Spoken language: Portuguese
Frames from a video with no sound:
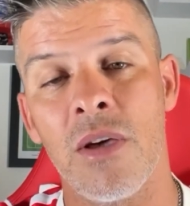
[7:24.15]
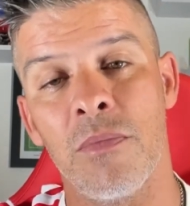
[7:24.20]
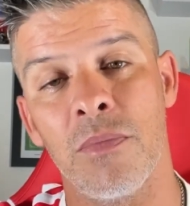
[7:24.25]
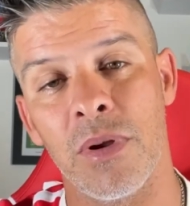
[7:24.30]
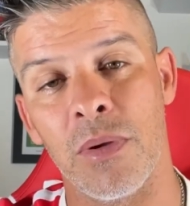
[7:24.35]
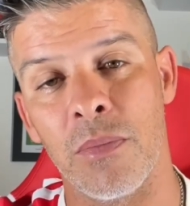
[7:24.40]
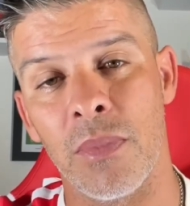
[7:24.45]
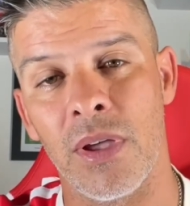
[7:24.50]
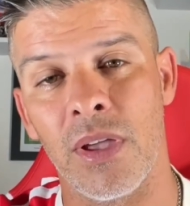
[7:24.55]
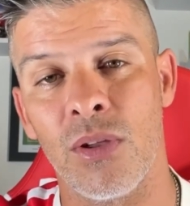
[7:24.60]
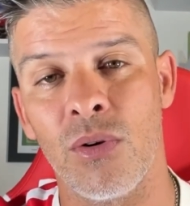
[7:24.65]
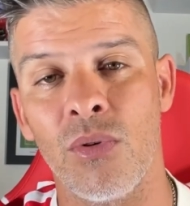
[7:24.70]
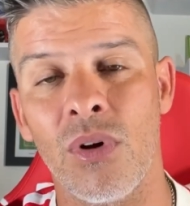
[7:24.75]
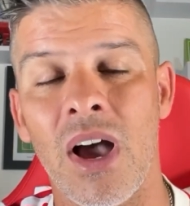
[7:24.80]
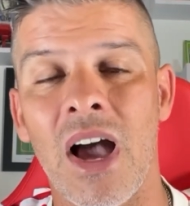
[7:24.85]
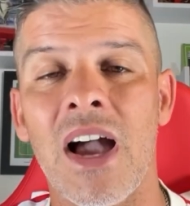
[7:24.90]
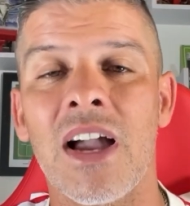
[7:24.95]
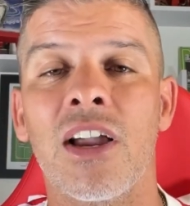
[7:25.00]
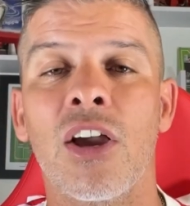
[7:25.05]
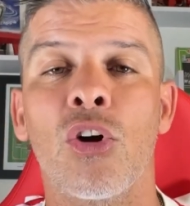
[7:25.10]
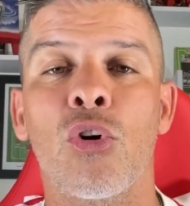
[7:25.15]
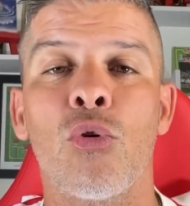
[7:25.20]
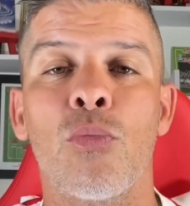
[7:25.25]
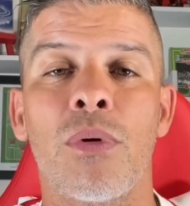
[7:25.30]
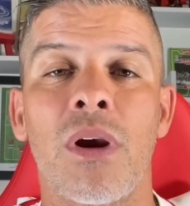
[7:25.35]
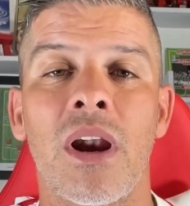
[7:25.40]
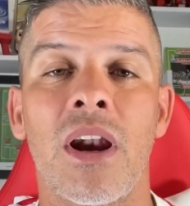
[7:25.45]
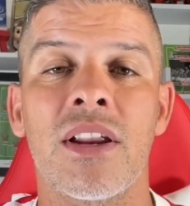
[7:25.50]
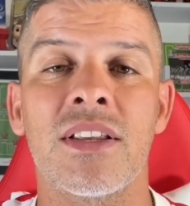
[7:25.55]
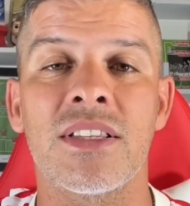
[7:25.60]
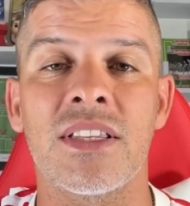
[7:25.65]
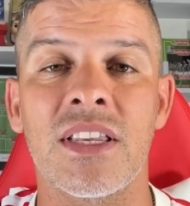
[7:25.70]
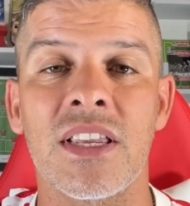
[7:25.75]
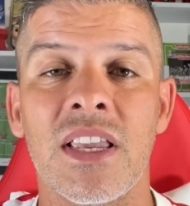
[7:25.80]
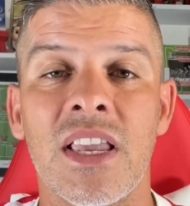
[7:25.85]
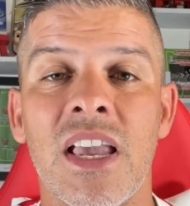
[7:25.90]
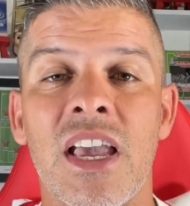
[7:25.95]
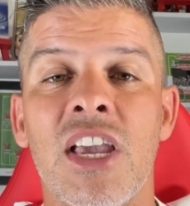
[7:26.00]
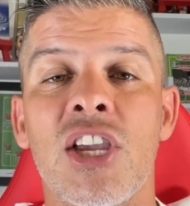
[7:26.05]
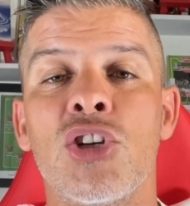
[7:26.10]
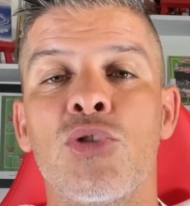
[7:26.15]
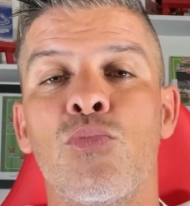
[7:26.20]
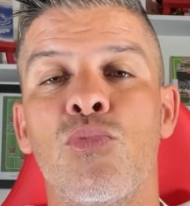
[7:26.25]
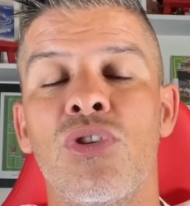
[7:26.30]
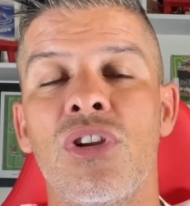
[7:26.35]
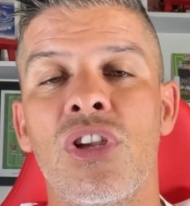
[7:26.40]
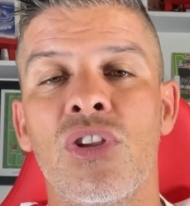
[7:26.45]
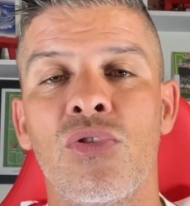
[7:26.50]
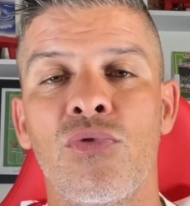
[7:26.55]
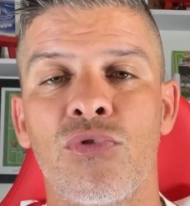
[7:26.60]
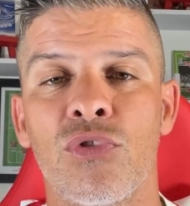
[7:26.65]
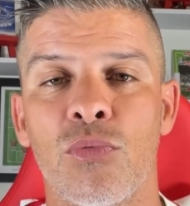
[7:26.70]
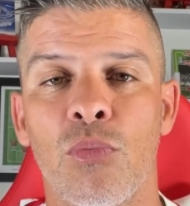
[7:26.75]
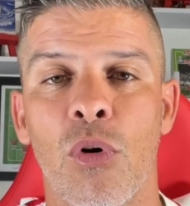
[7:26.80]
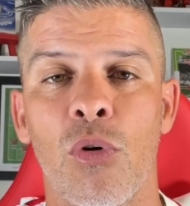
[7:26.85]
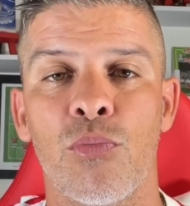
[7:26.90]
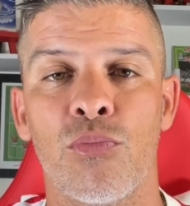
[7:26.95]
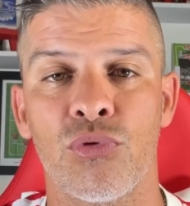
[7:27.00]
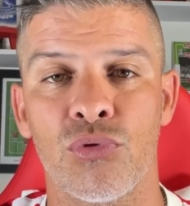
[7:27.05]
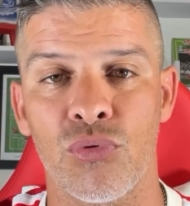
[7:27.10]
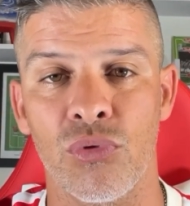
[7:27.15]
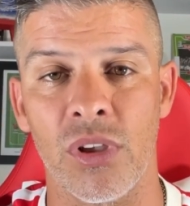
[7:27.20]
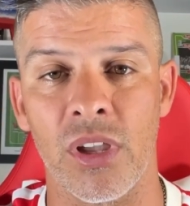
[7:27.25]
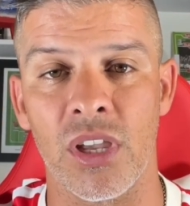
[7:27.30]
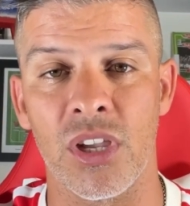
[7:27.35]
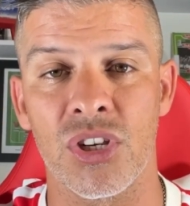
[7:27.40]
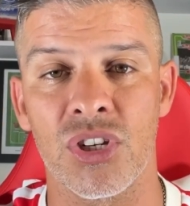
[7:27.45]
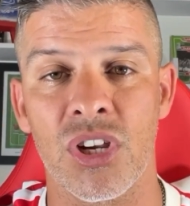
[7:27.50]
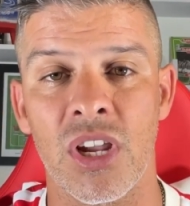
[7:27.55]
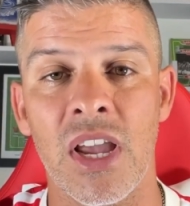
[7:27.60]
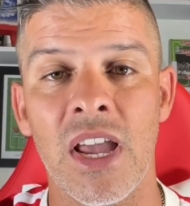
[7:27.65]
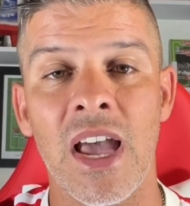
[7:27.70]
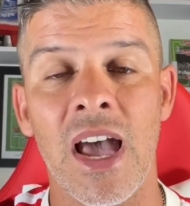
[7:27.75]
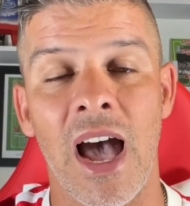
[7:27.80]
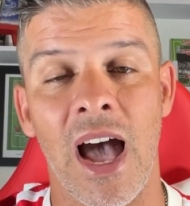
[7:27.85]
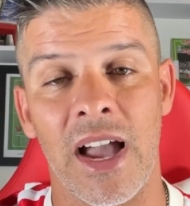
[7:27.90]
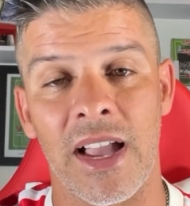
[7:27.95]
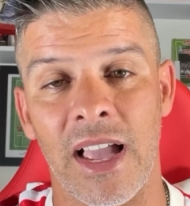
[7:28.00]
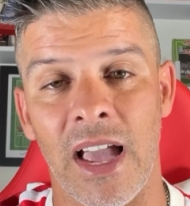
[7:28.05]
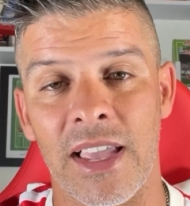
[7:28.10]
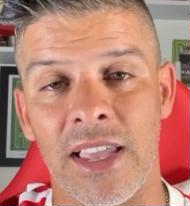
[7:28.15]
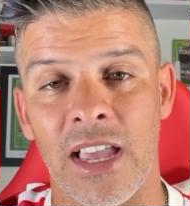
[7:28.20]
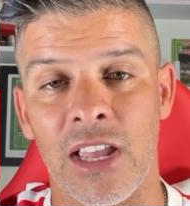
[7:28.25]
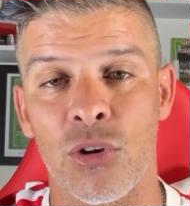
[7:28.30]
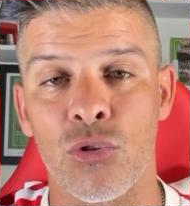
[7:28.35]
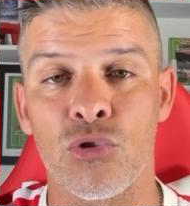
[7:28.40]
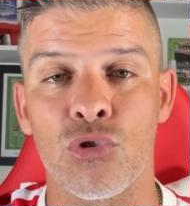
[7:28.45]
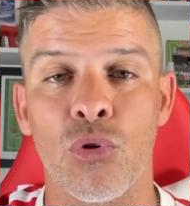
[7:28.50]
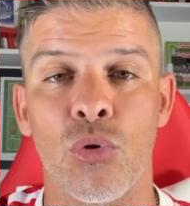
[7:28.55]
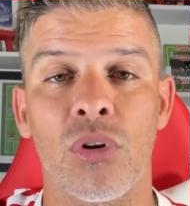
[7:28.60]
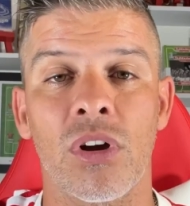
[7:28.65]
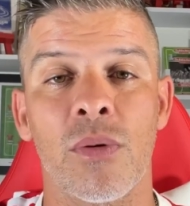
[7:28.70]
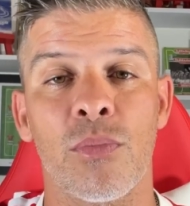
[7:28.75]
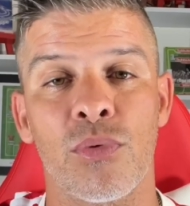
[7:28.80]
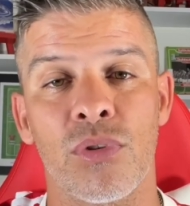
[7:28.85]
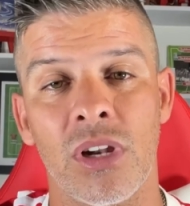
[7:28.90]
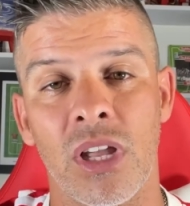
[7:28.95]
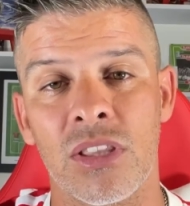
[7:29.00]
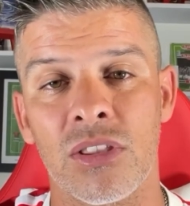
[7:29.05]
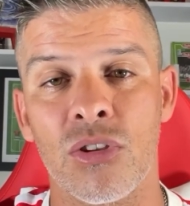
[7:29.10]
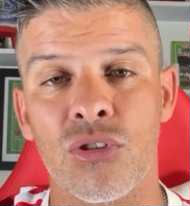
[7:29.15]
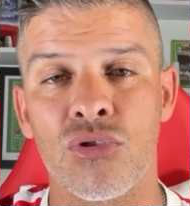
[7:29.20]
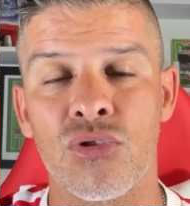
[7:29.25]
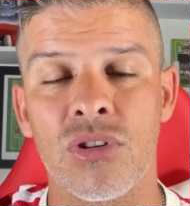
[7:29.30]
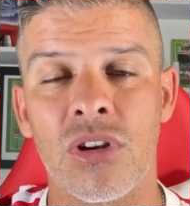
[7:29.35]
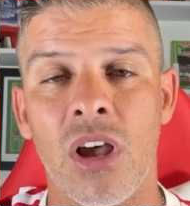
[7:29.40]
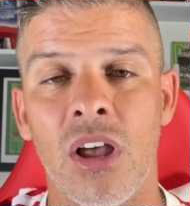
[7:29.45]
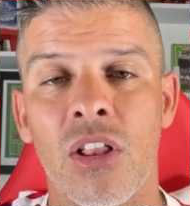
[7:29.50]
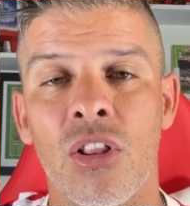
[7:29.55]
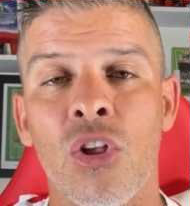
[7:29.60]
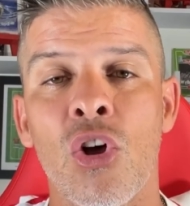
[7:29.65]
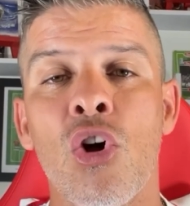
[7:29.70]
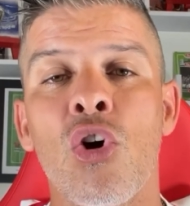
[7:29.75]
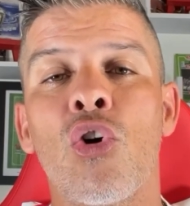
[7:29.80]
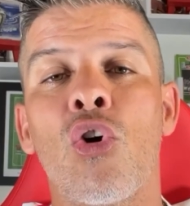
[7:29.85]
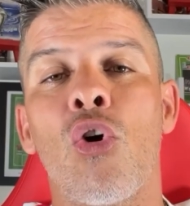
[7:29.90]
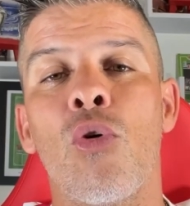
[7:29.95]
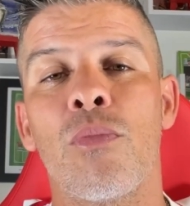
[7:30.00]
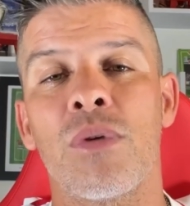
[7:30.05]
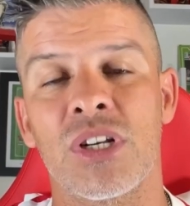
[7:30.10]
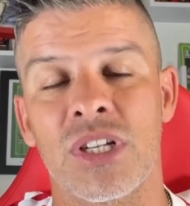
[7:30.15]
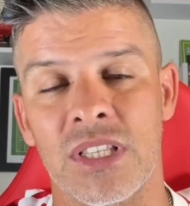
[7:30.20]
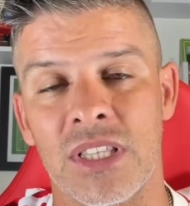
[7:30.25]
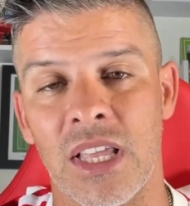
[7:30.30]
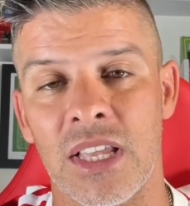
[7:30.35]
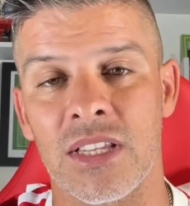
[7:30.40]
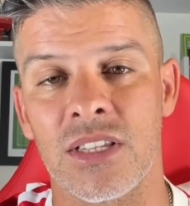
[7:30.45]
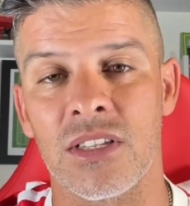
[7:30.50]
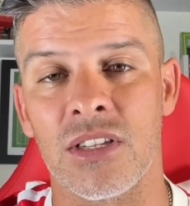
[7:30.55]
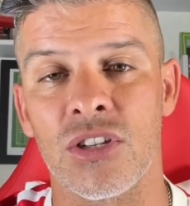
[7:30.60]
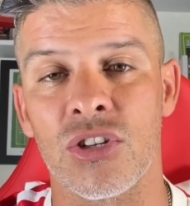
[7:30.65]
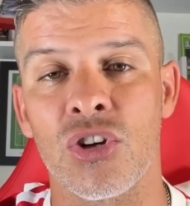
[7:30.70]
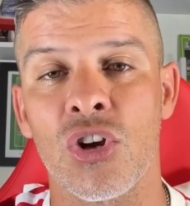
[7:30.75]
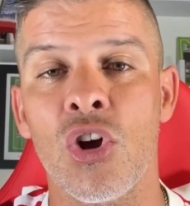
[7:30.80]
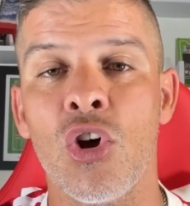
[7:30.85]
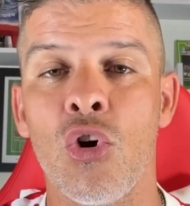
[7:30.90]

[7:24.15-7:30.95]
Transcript: Primeiro, há que recuperar assim a hegemonia do futebol português. Há que ganhar não só o campeonato nacional, como as taças.